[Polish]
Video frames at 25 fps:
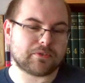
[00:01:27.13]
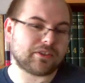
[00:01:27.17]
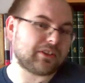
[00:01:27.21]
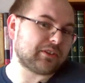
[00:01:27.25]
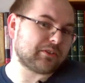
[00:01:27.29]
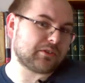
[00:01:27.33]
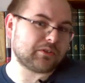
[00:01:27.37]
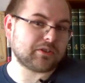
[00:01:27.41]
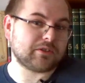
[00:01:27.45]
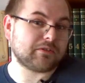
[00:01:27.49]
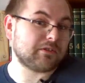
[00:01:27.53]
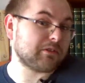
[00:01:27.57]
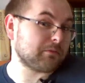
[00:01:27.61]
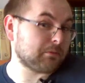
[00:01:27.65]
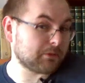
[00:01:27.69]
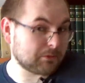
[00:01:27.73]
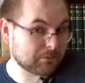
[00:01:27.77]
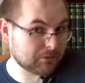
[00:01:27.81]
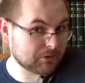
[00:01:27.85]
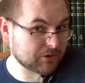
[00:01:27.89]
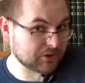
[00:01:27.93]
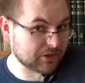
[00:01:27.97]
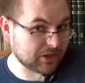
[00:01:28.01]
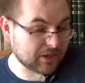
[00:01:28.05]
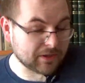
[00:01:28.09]
w zależności, czy mu się
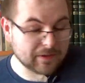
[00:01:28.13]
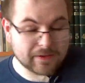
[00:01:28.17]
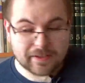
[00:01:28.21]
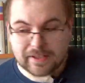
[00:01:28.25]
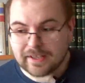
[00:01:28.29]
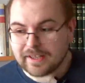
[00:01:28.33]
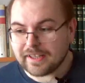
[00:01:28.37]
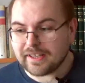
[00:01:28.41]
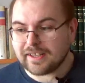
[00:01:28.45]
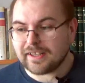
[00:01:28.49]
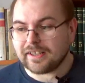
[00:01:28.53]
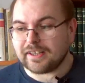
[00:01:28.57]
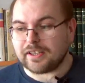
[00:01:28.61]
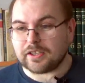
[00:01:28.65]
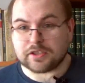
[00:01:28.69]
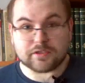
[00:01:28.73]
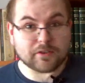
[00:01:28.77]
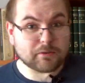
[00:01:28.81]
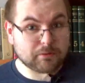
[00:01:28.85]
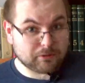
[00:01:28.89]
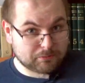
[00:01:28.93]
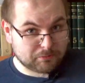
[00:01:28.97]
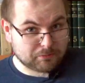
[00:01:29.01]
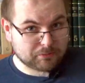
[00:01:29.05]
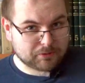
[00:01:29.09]
podoba, czy nie. I czy
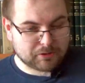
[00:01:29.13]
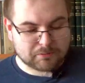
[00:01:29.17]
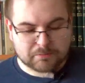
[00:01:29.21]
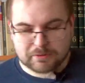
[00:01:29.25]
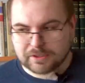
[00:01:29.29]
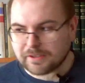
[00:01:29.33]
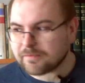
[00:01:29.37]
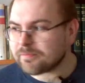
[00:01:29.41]
wykład był dobry.